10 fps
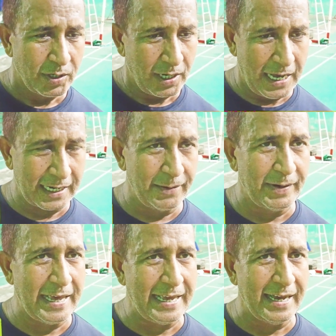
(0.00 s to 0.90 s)
आगे
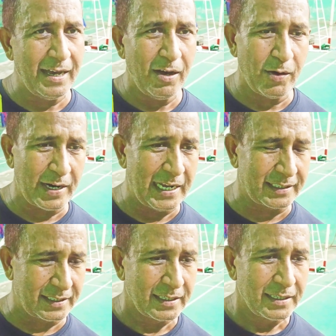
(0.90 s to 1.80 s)
बढ़ाया और आज
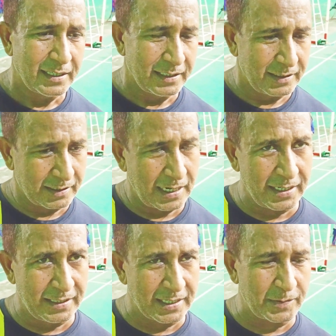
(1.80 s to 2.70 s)
तो खाली
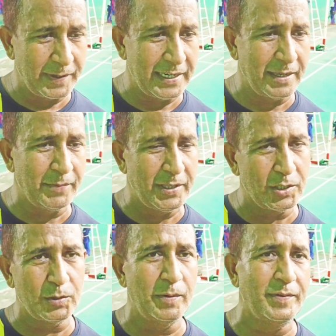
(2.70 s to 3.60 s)
देश में नहीं विदेश
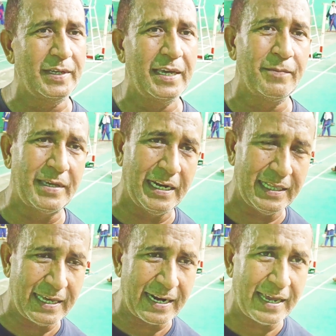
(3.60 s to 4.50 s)
में भी गेम खेला जा
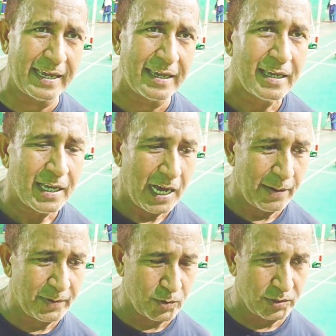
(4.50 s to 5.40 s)
रहा है अभी
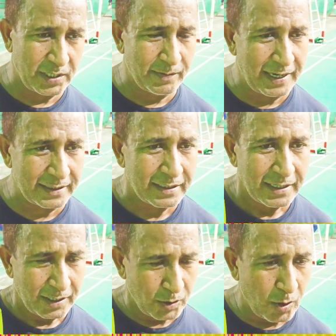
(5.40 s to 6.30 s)
कुछ दिन बाद
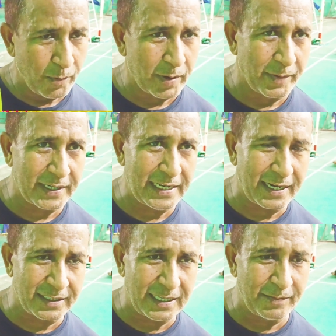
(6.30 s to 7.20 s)
नवंबर में
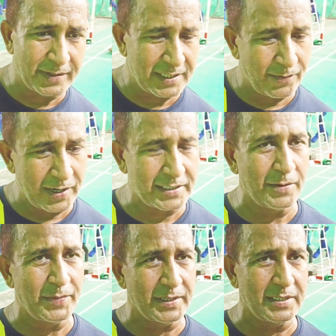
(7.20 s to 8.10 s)
कजाकिस्तान में इसकी वर्ल्ड
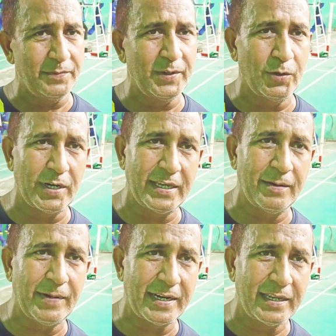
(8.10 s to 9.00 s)
चैंपियनशिप भी हो रही है
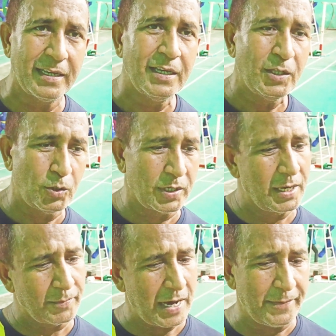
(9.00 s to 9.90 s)
हमारी तो गेम
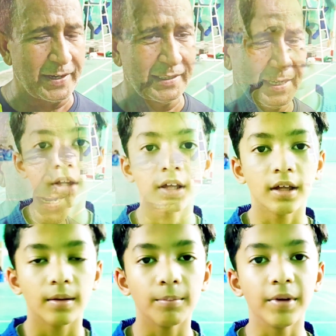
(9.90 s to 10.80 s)
काफ़ी खतरनाक है
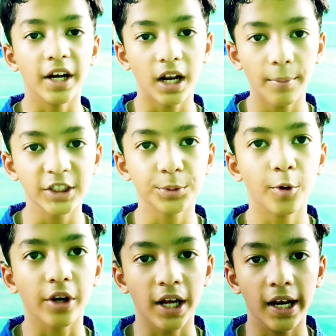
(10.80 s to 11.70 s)
ये मेरा नाम अंश
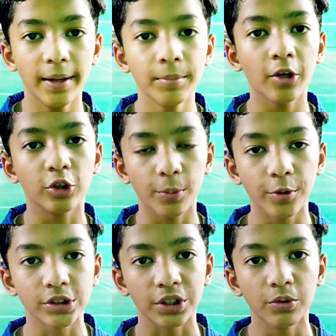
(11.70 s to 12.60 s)
पोखरियाल है मैं
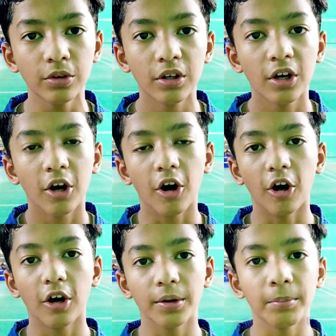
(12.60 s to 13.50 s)
रुद्रपुर से हूँ
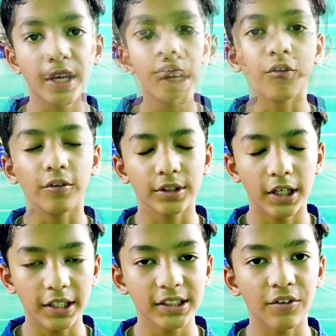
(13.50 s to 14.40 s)
और मेरा
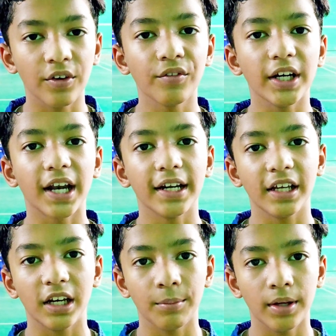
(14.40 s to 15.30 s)
37 वेट
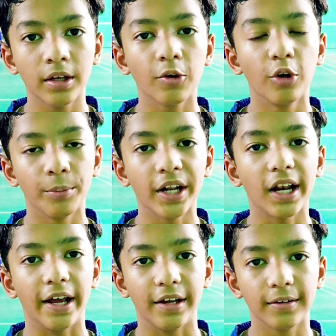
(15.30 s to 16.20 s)
कैटेगरी में गोल्ड
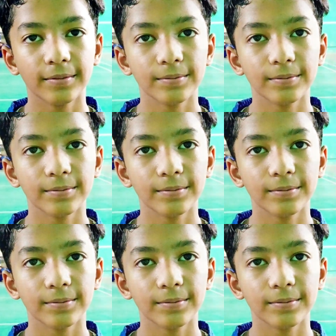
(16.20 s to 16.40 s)
मेडल आया